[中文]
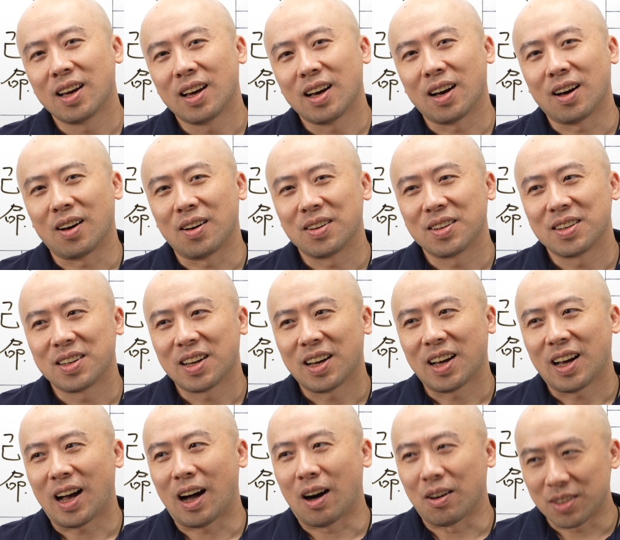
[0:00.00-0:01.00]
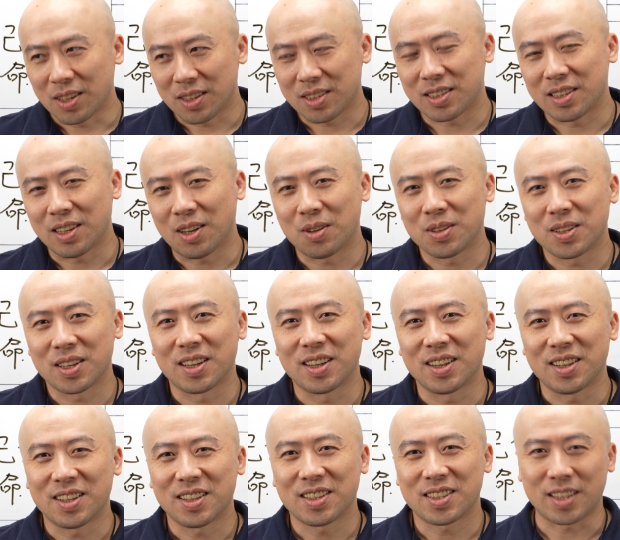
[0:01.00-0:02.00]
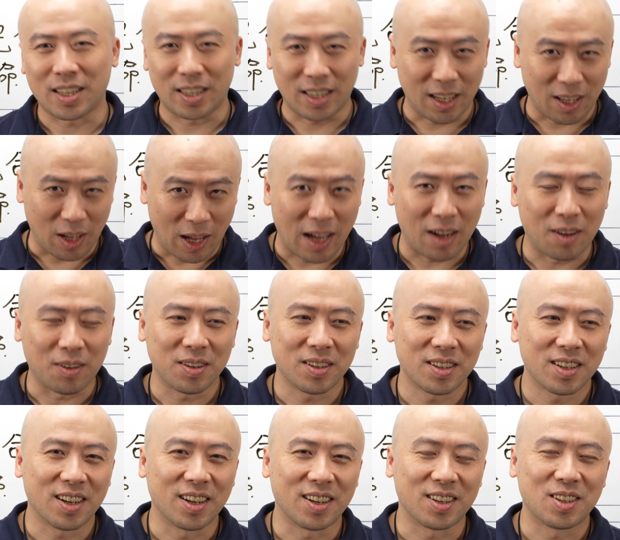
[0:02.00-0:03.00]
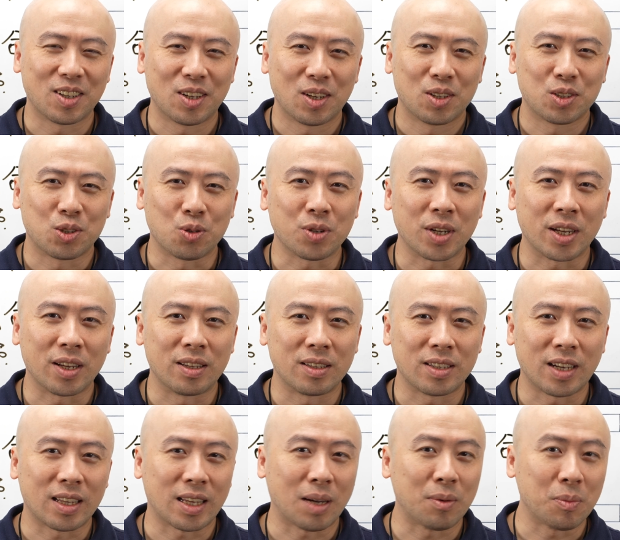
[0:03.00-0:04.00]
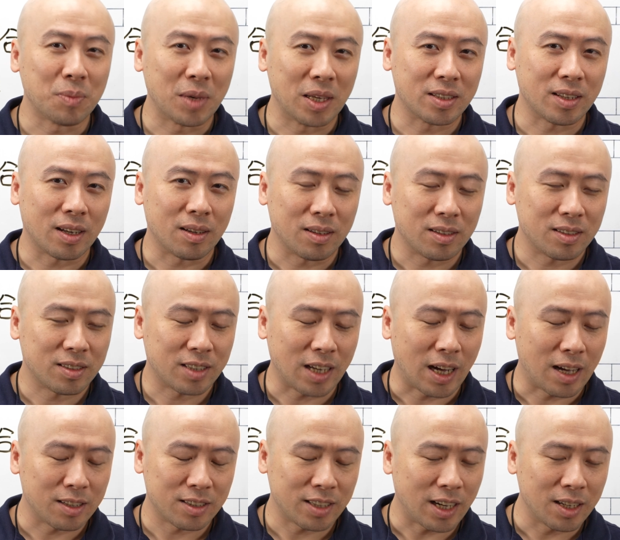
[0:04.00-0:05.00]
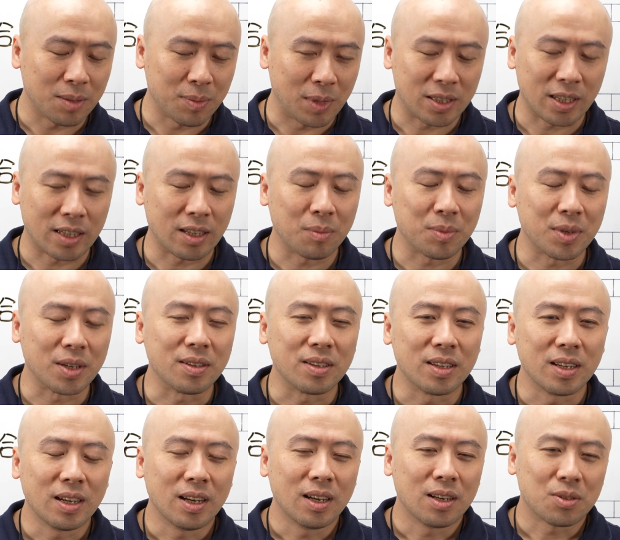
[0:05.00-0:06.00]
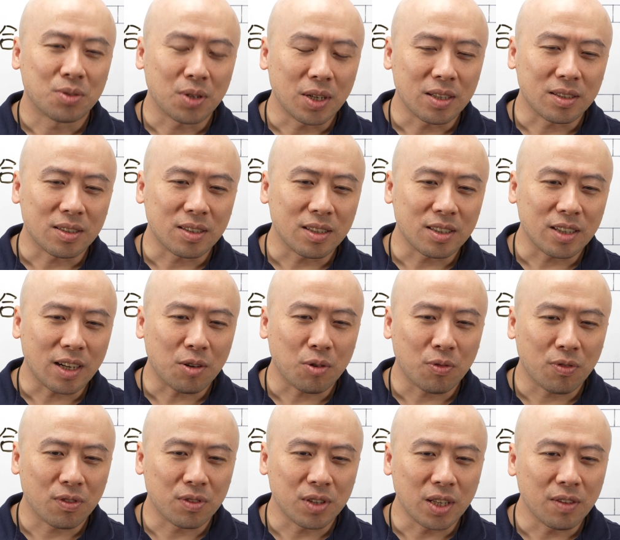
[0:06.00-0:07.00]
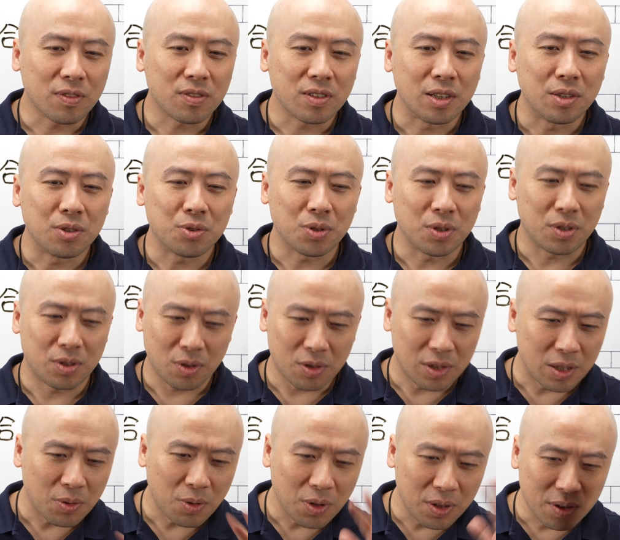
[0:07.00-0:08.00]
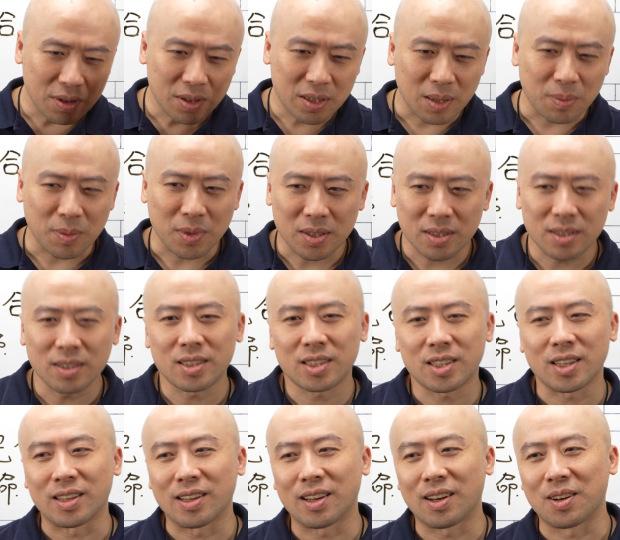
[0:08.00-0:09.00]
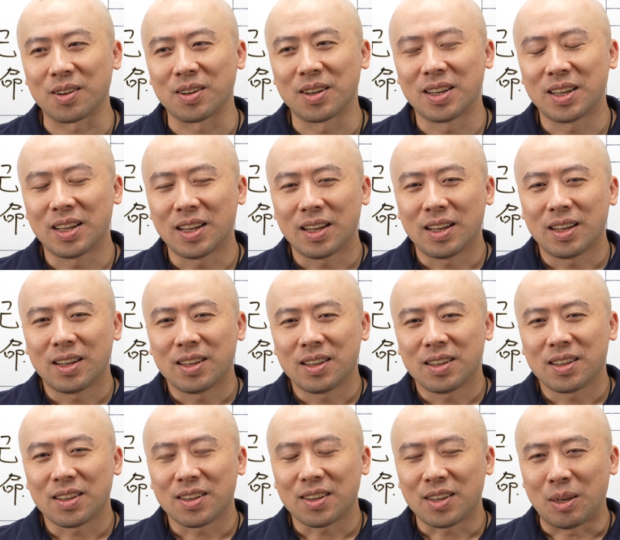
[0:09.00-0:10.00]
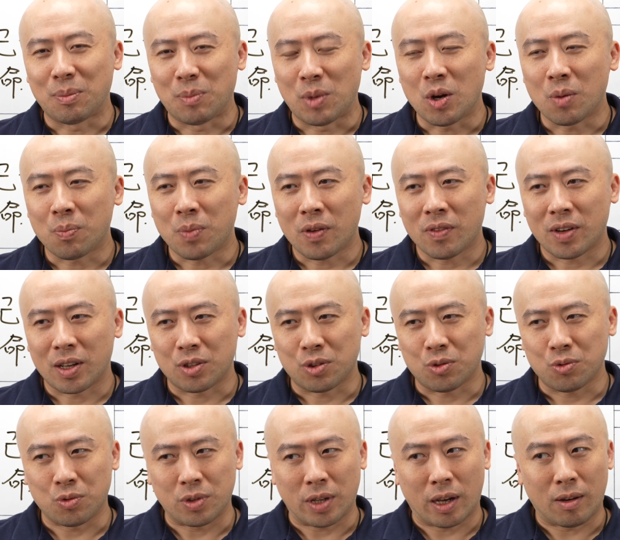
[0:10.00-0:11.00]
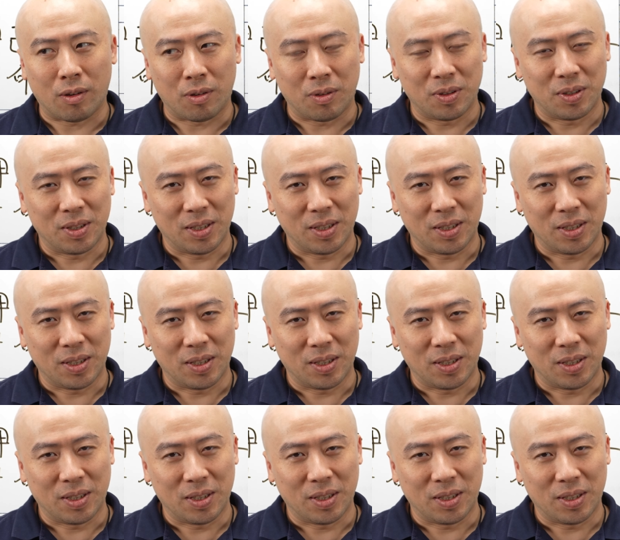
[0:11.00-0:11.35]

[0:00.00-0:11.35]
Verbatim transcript: 好，好的时候呢怎样好啊？租给人家，他们没沾家家里没沾到边，所以这叫福地福人居，就是会有什么事情哈，你没有办法住到